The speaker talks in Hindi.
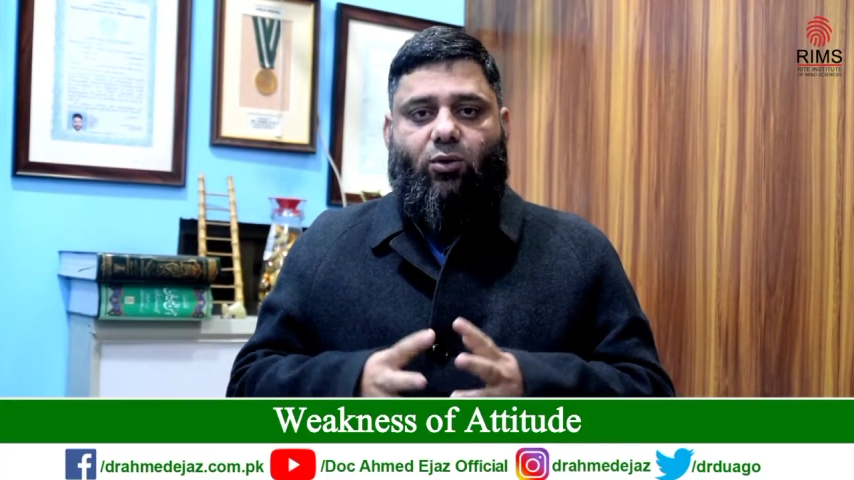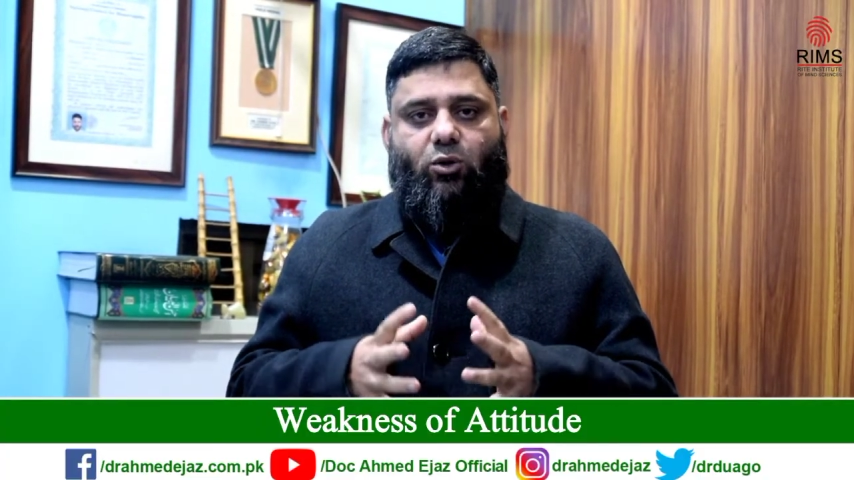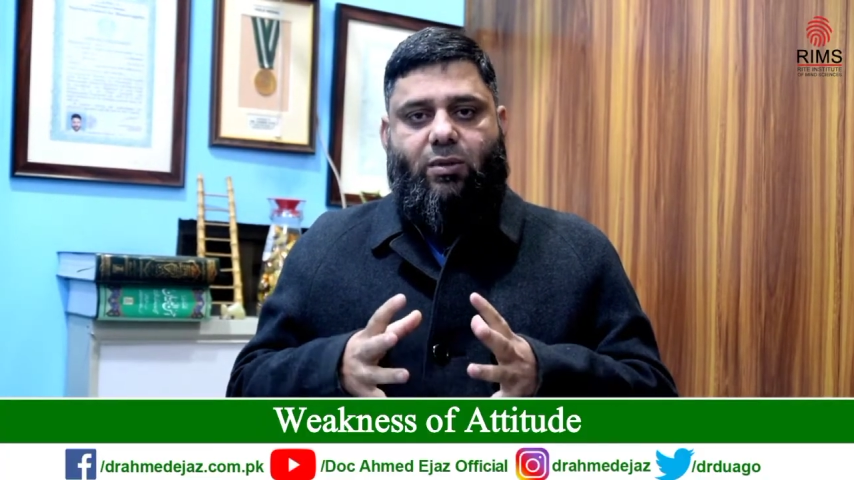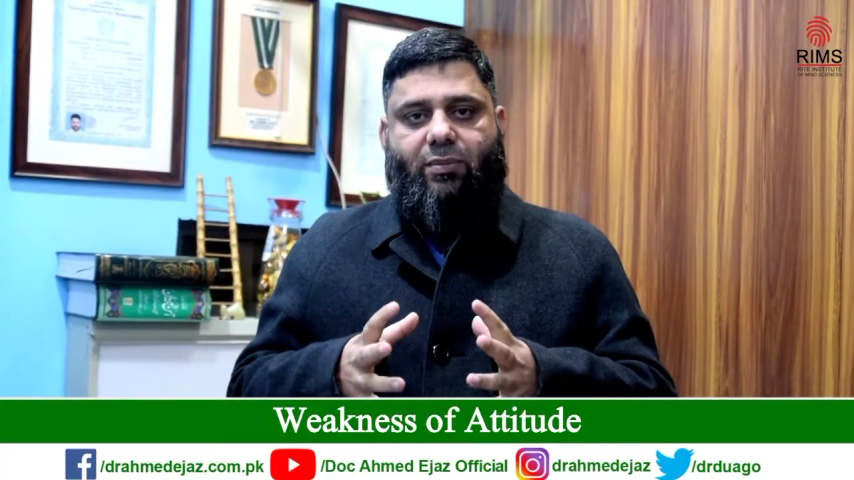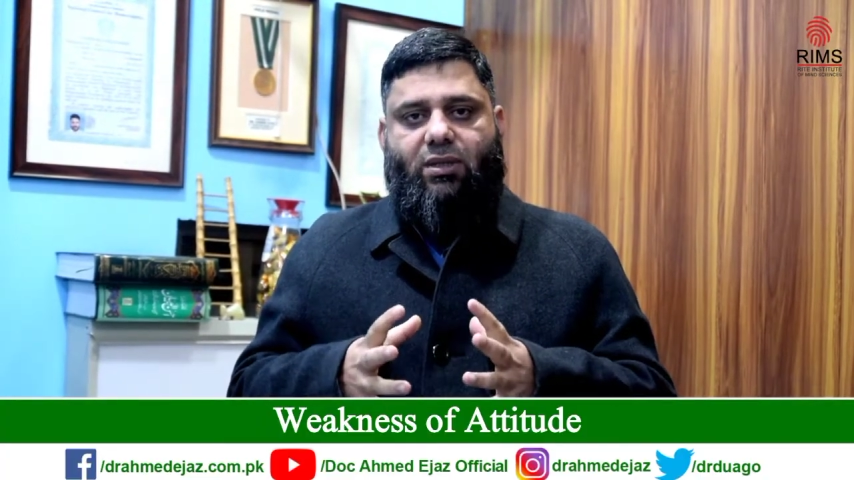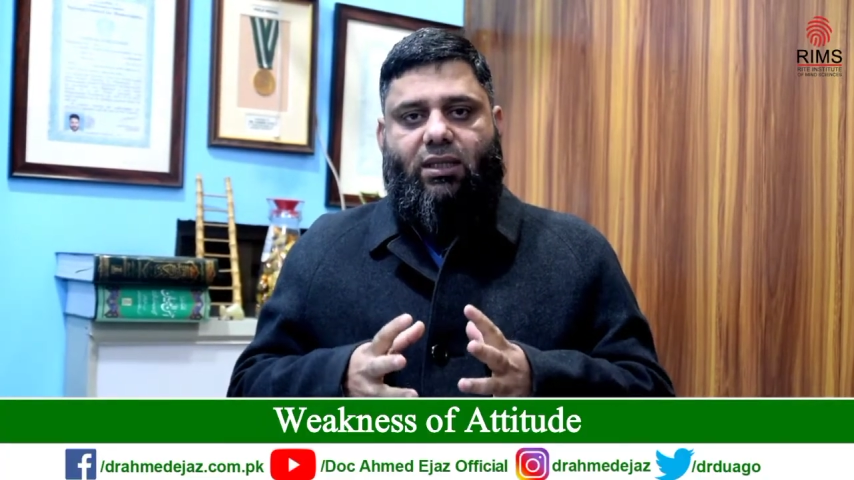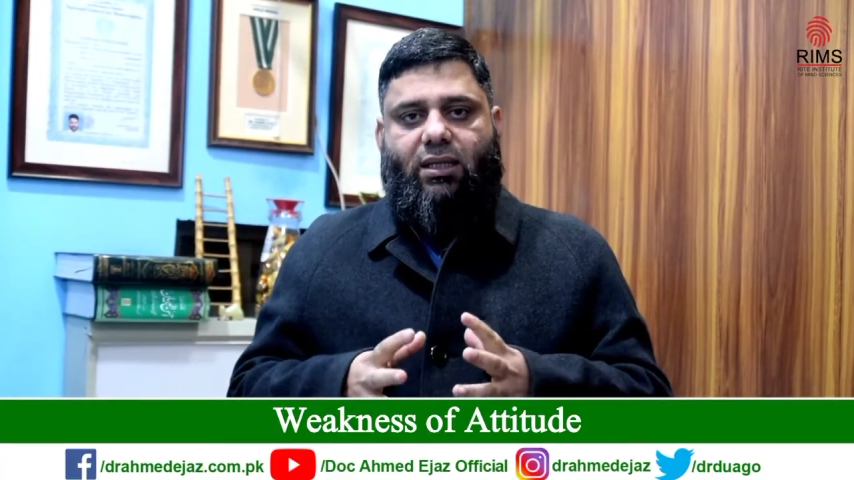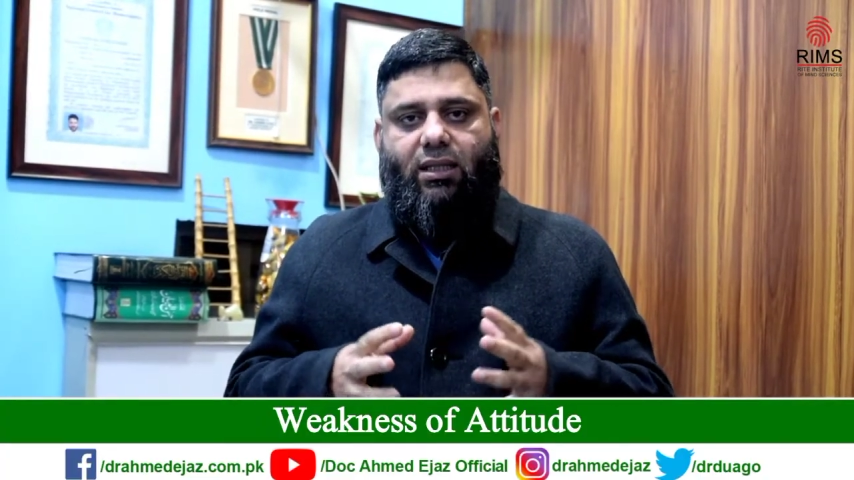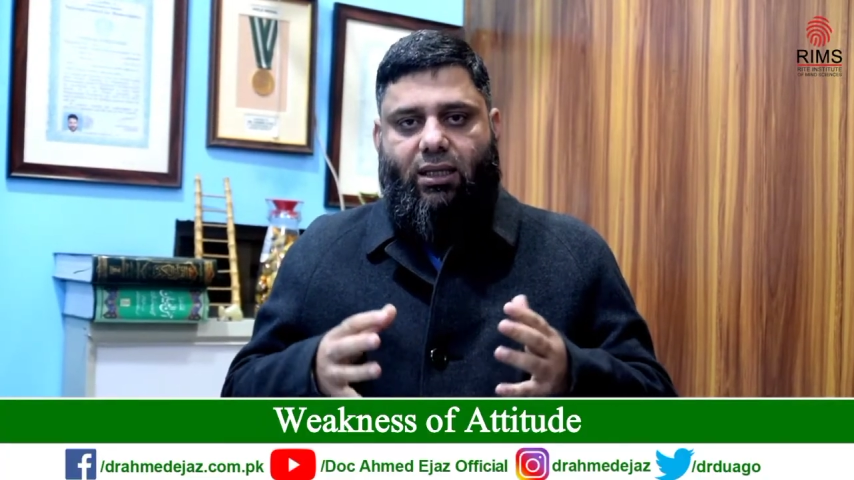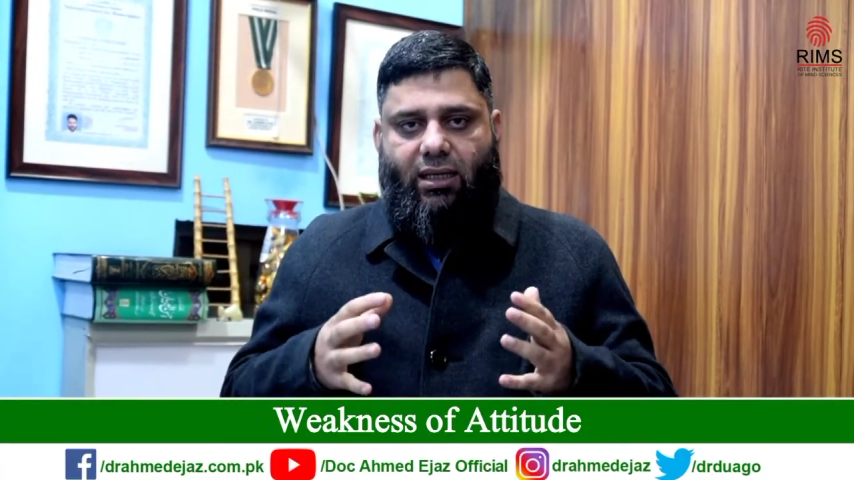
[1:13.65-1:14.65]
उसमें आप ये
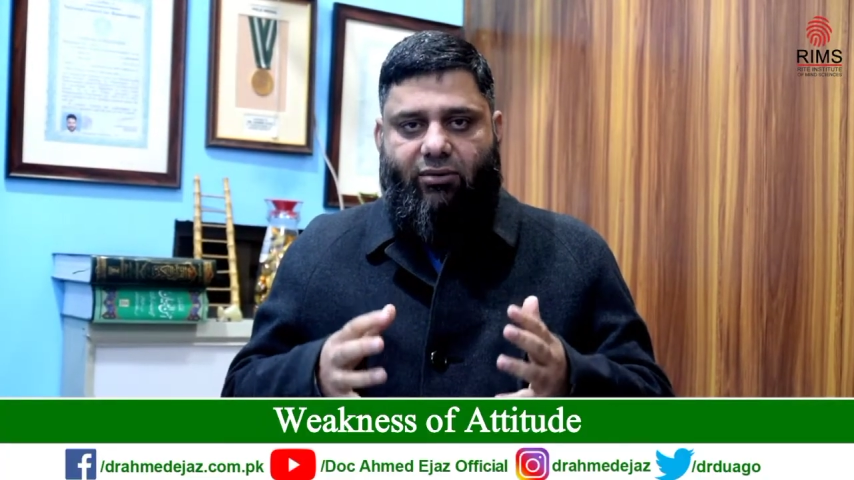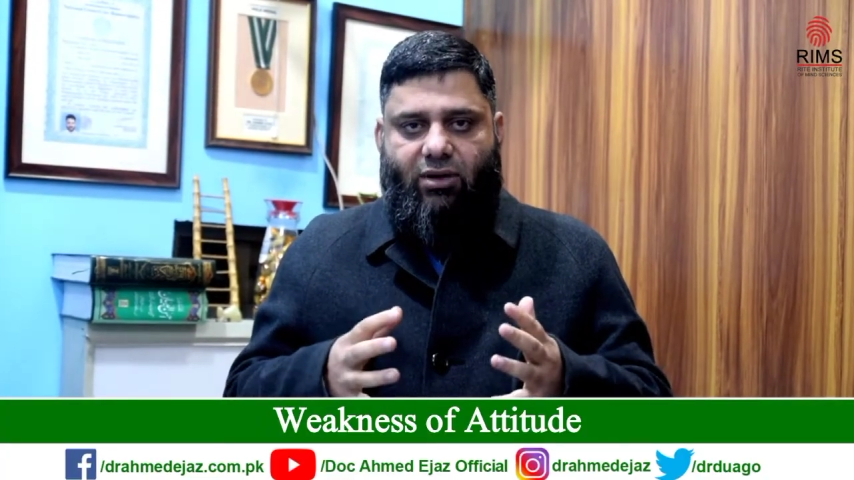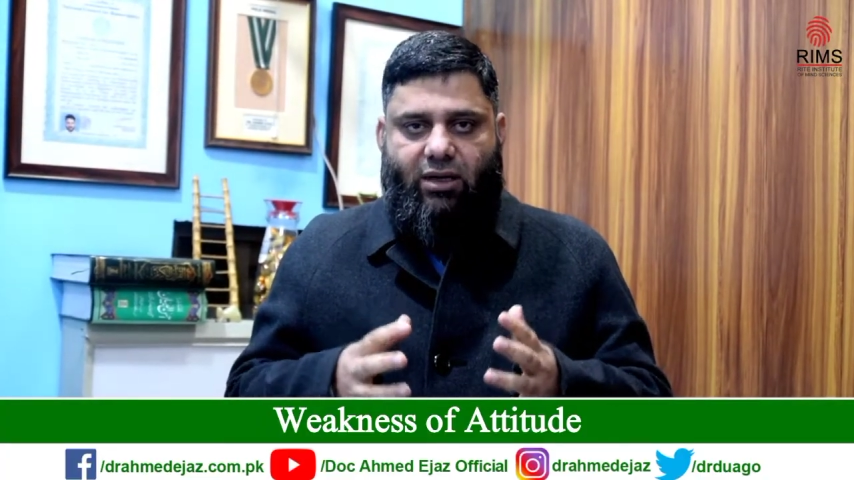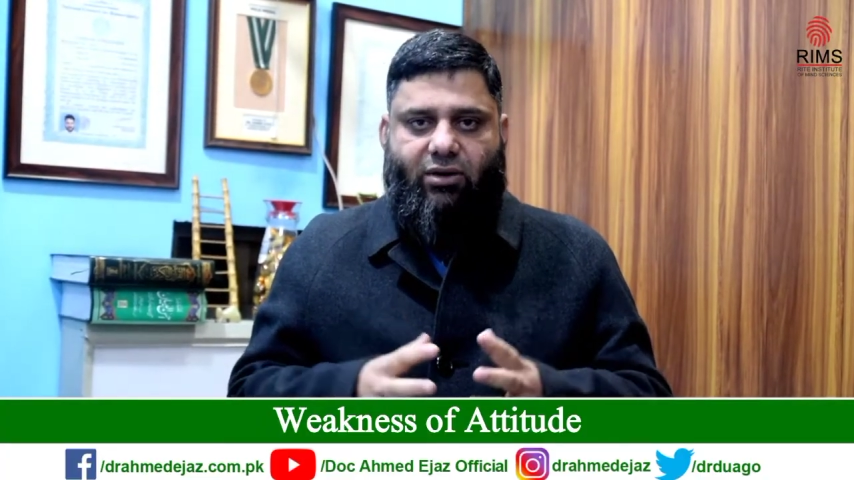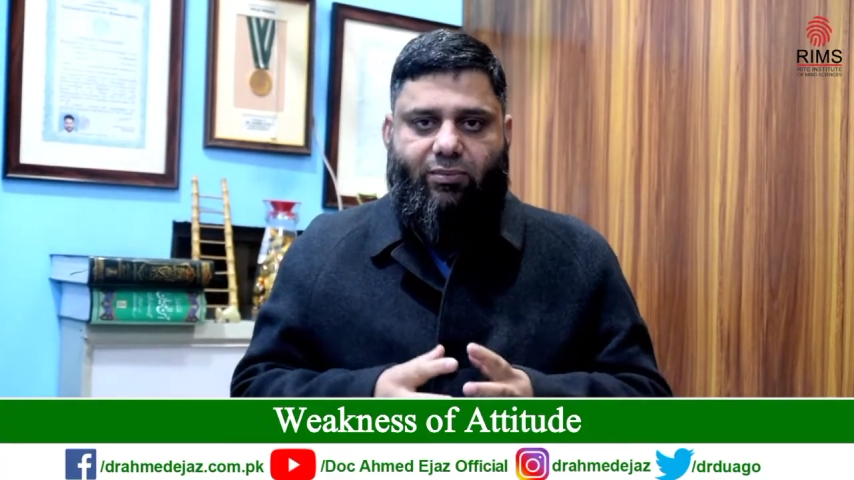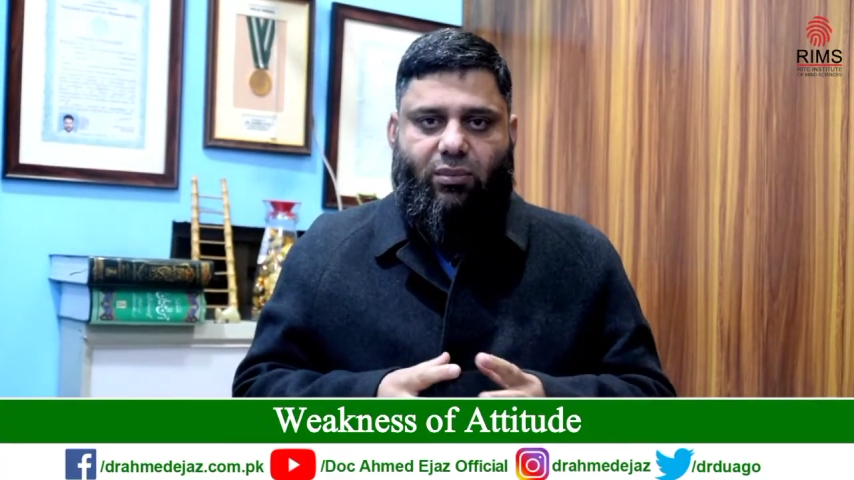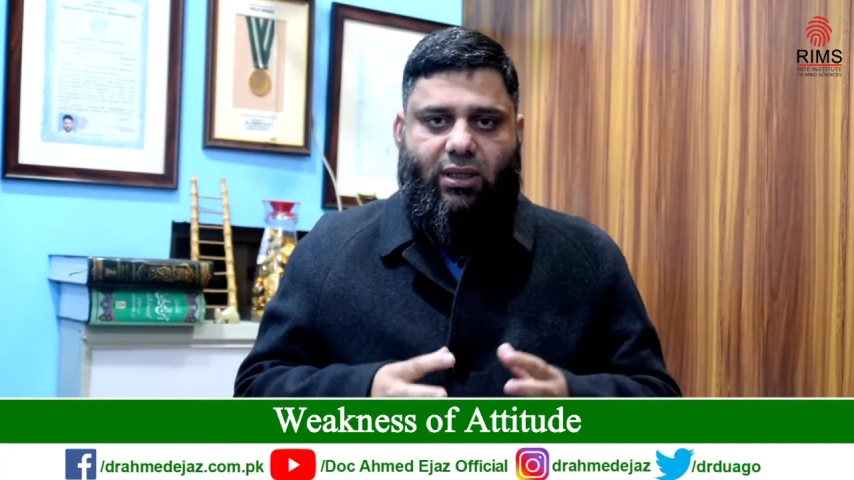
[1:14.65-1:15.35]
देखते हैं कि नेवर गिव अप